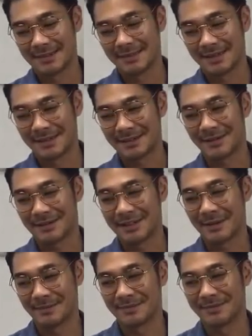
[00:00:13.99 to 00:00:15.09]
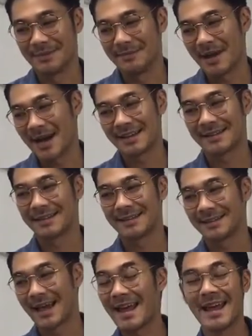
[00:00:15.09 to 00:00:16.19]
เป็นนักร้องที่แบบมีมาด
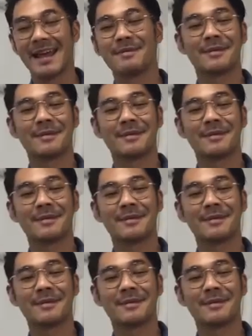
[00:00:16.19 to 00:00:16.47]
เท่